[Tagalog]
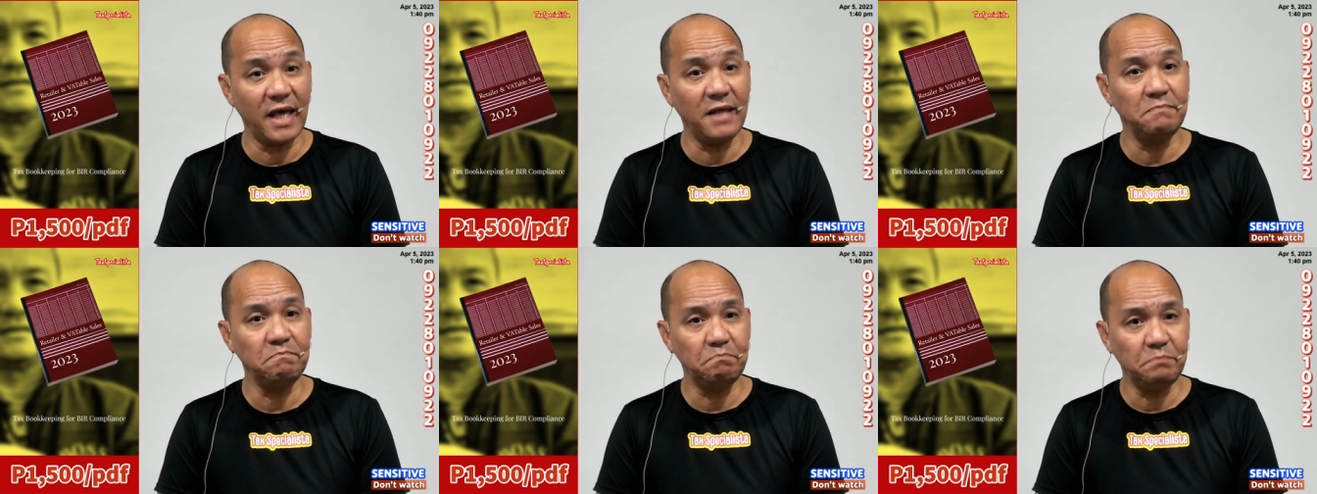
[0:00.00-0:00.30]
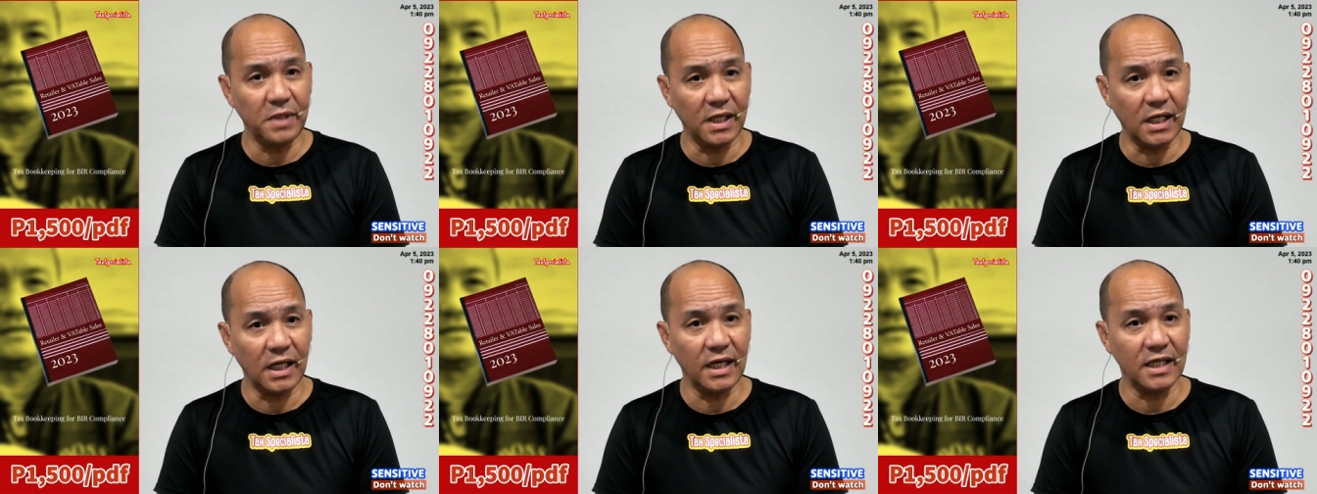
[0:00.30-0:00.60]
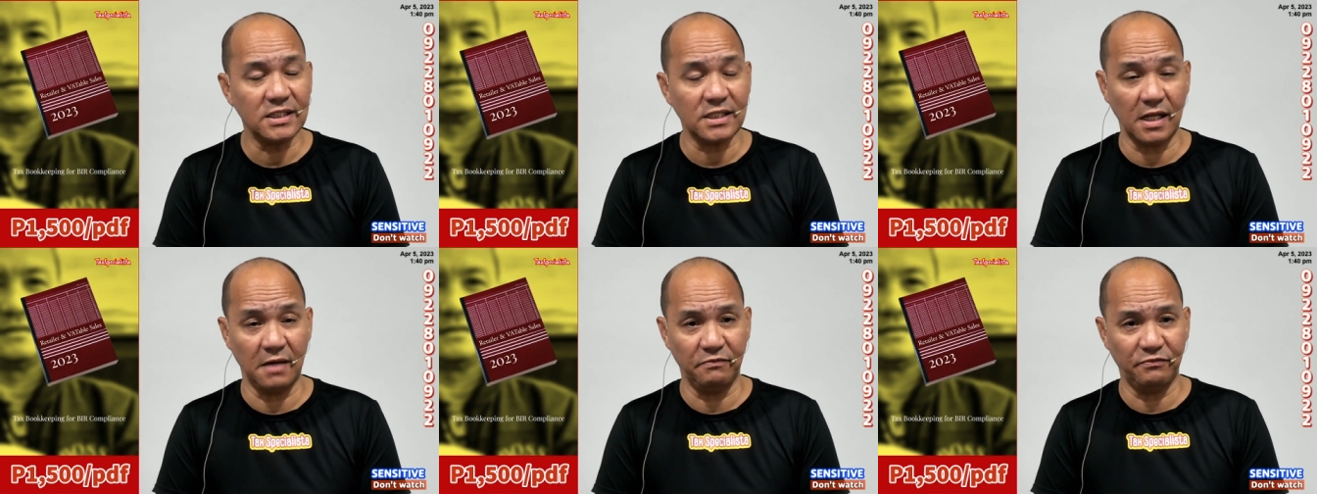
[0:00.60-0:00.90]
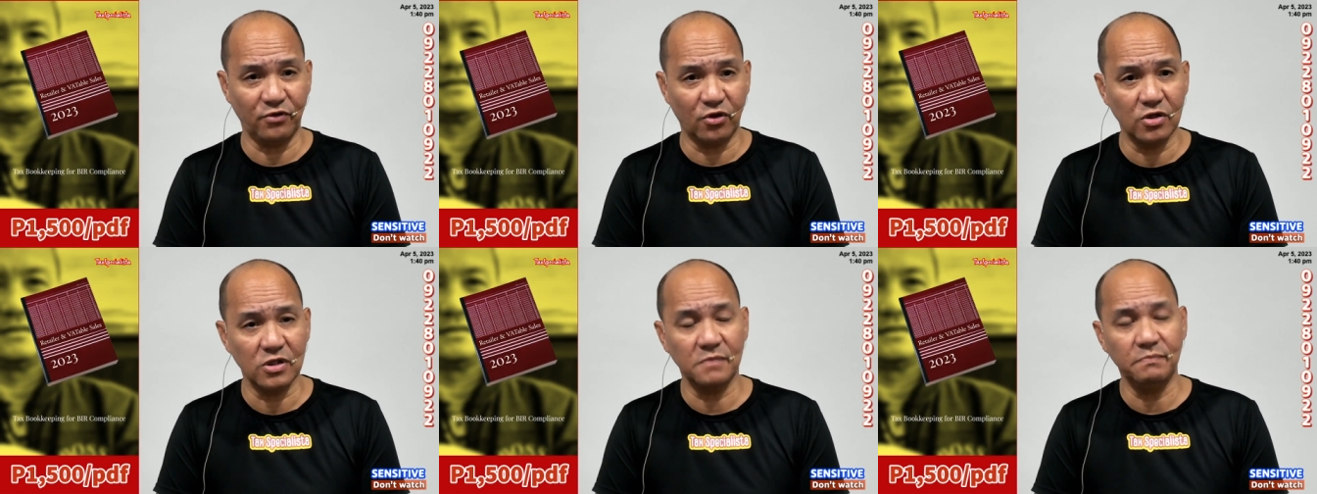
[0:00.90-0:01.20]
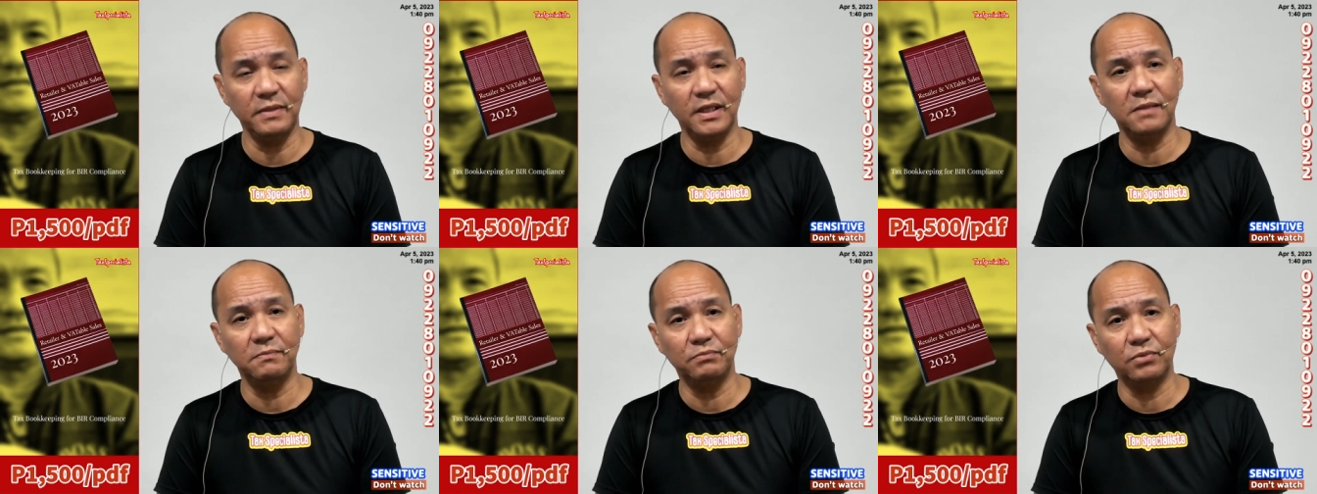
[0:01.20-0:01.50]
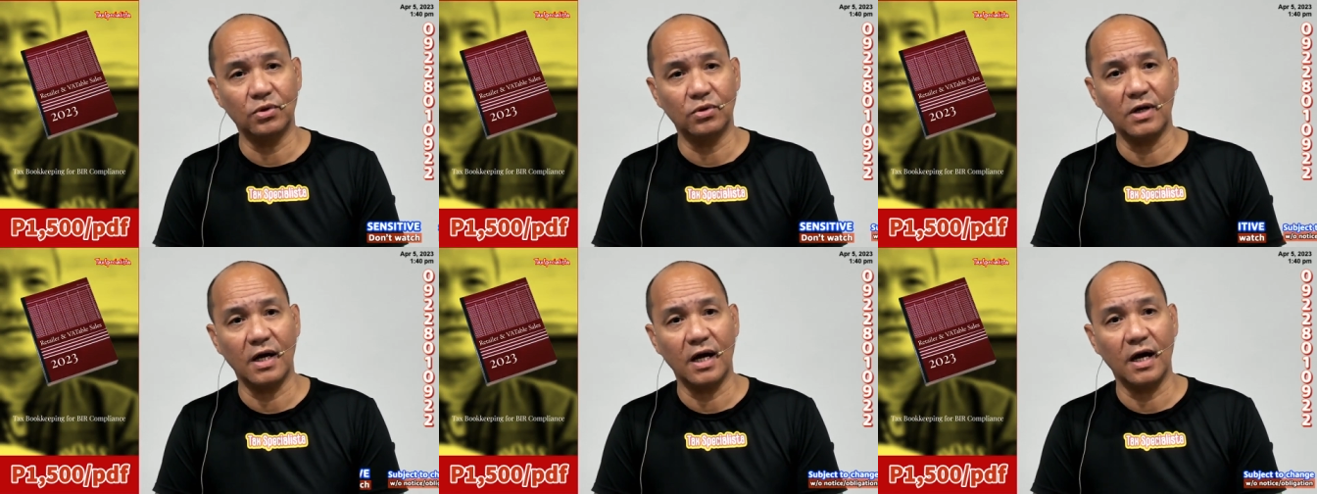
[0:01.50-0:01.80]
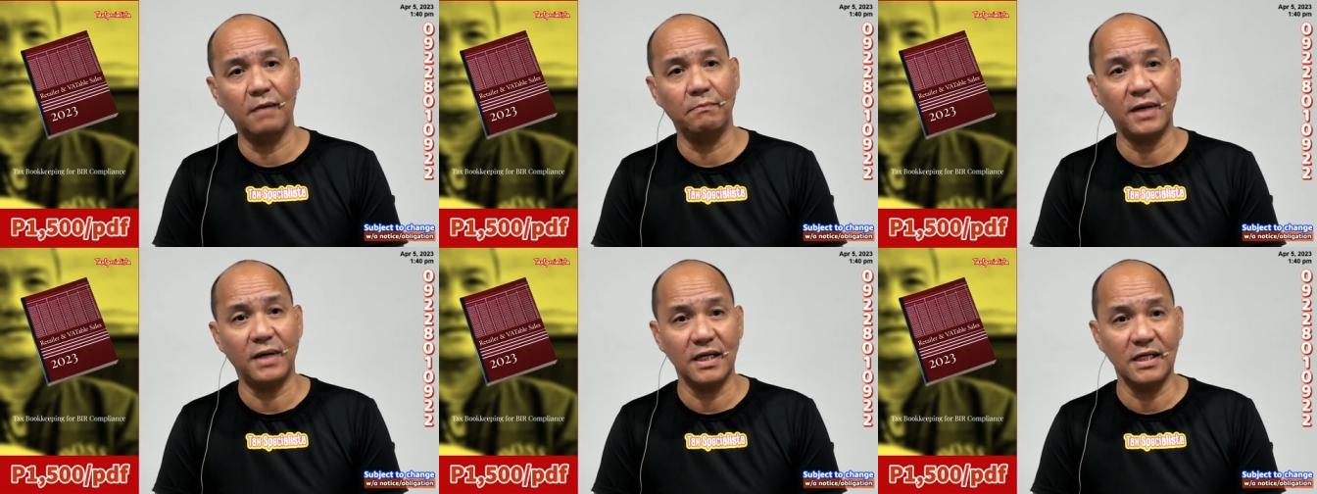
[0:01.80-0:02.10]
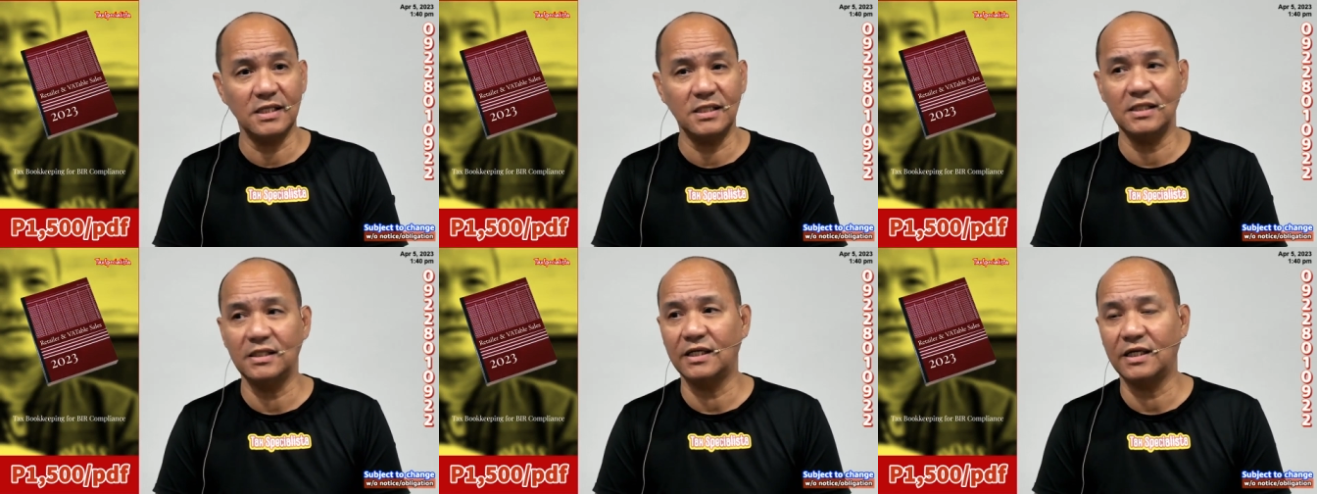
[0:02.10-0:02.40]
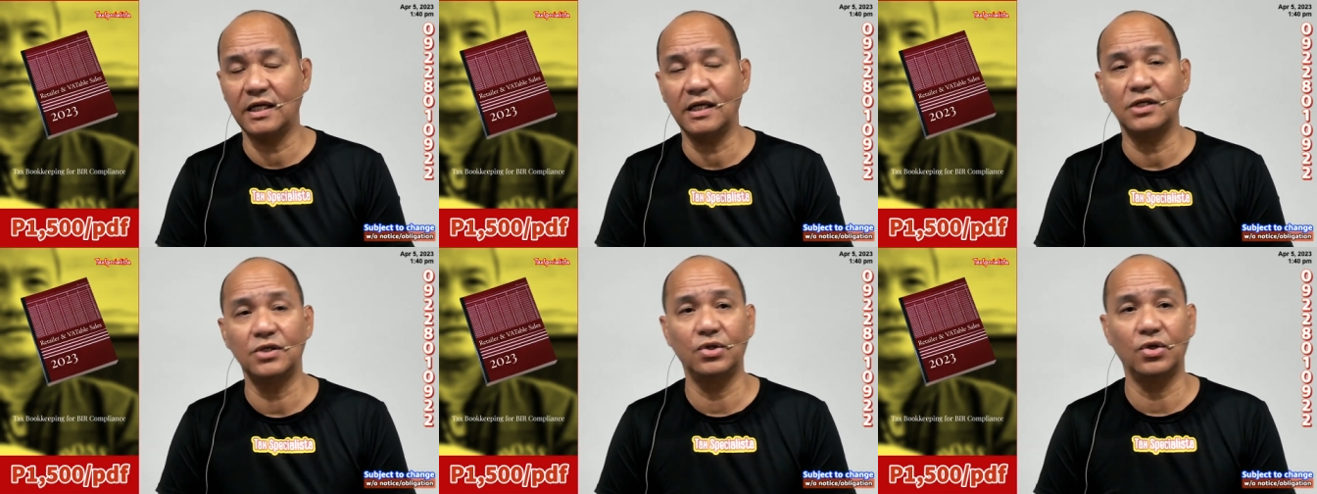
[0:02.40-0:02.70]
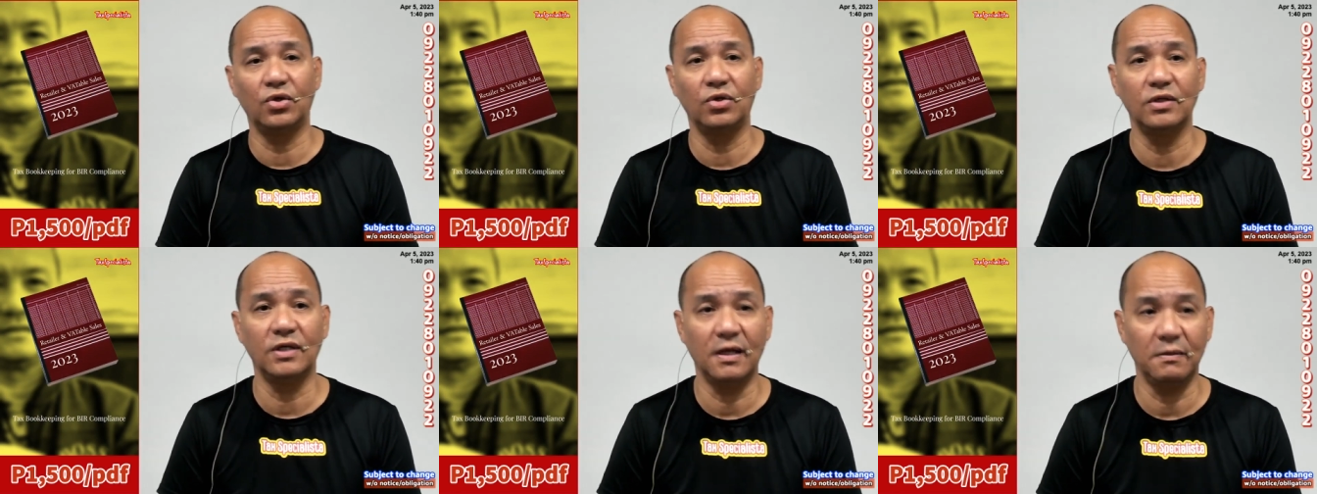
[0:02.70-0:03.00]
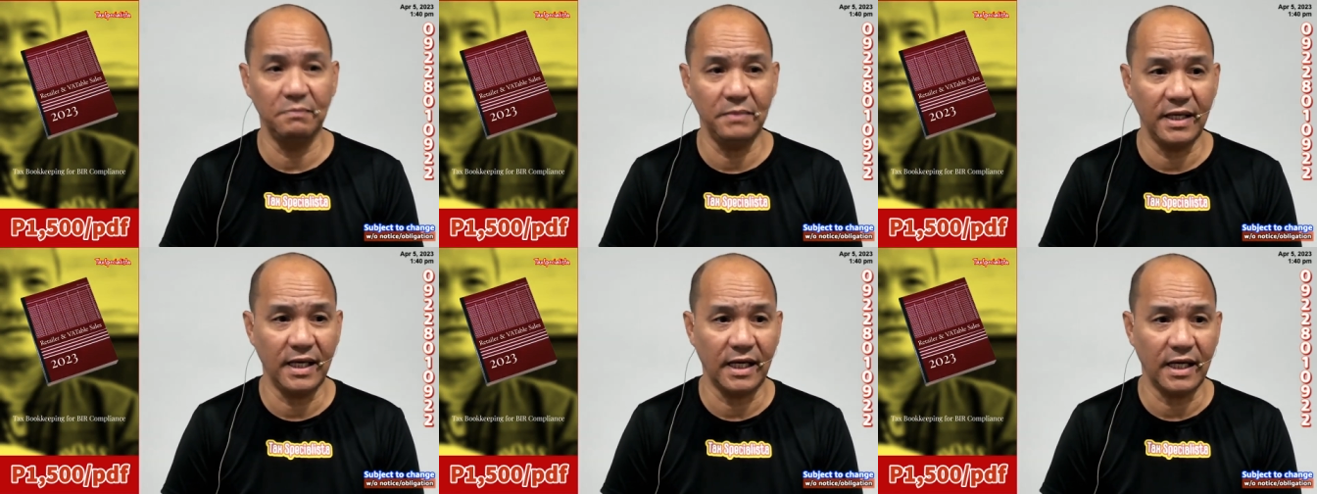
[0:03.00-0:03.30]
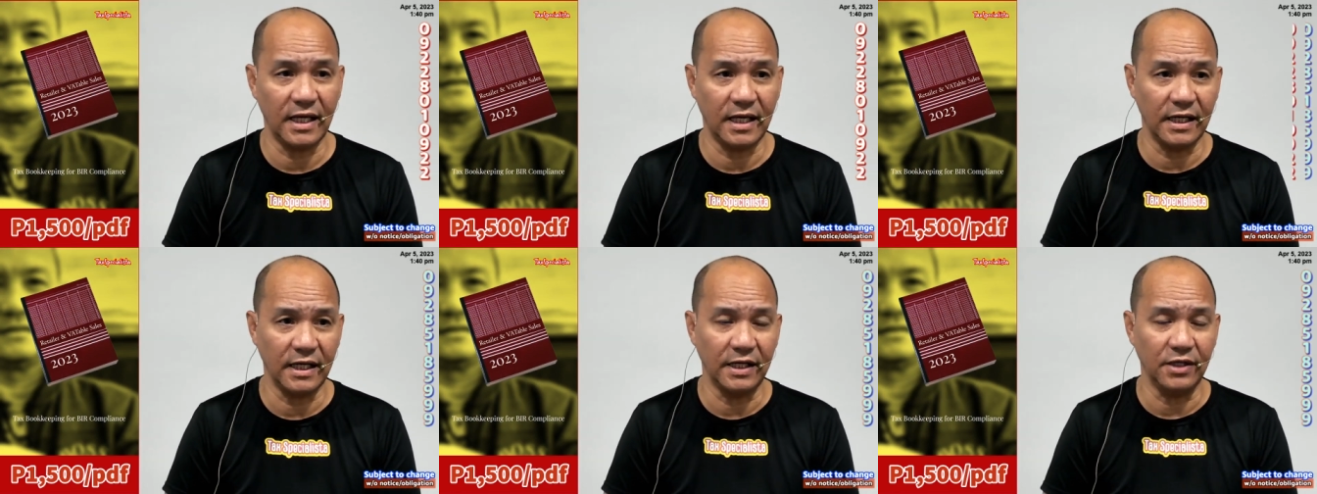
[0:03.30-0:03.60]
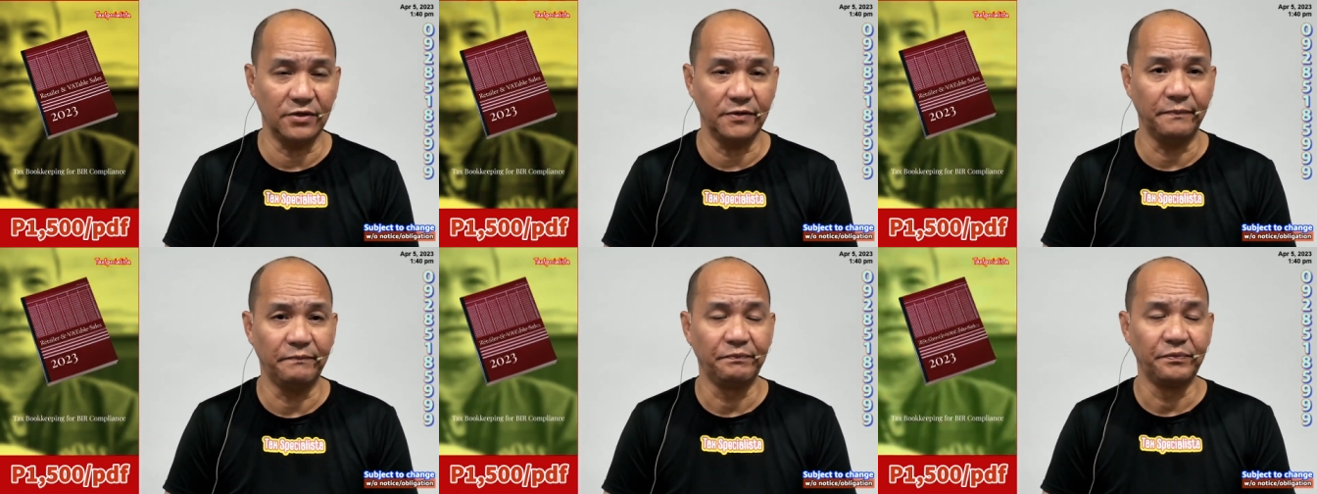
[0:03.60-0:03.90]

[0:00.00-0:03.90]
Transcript: and peerless enforcement po ang policy direction ng BIR ngayon.